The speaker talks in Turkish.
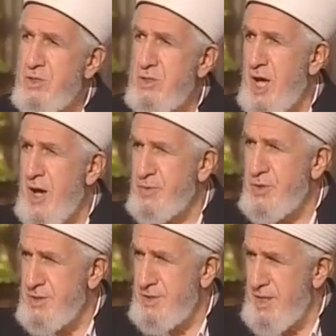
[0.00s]

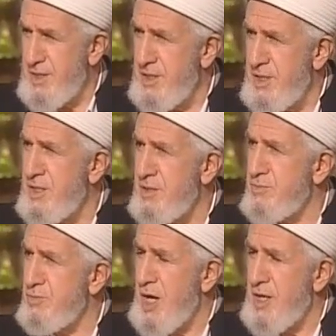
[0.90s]
Yaptıklarını
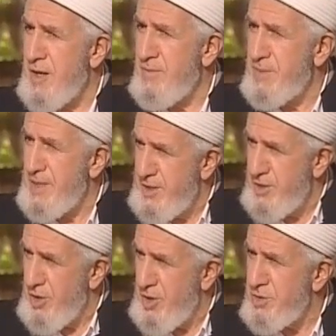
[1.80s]
bu adam
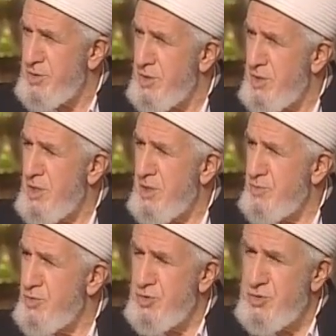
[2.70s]
biliyor,
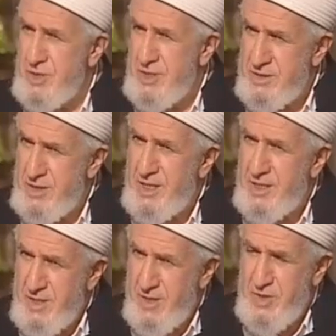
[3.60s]
bunun dinde,
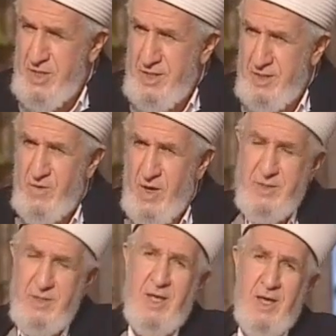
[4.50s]
kitapta yeri
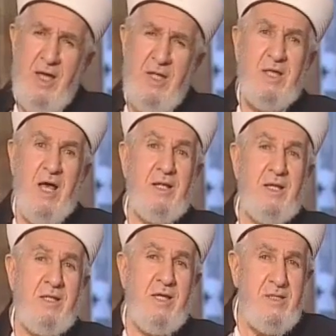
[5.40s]
var diye
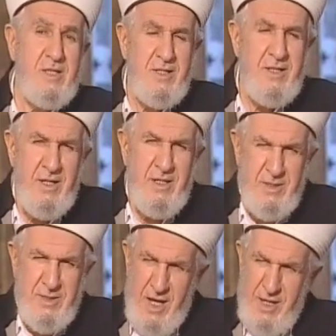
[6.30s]
taklit ettikleri
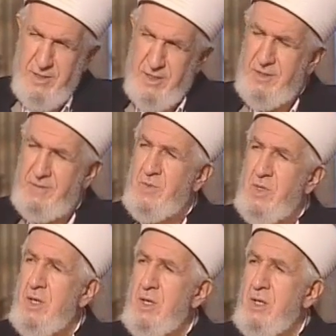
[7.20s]
insandır
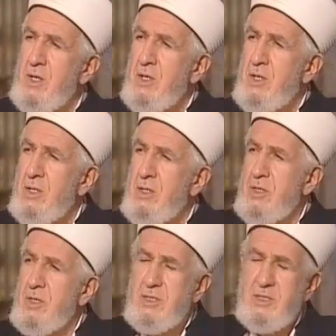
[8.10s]

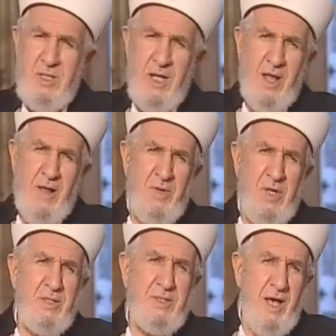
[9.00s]
e, sıradan bir
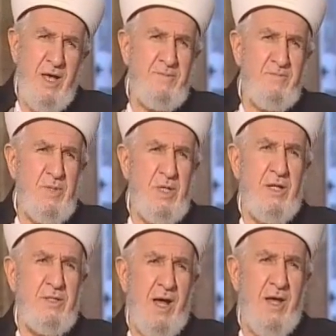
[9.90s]
insan bir
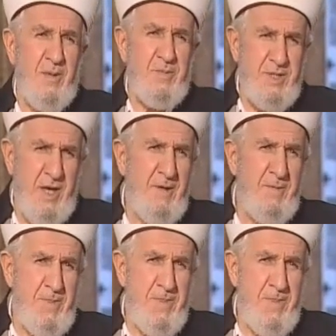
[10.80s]
hata yapsa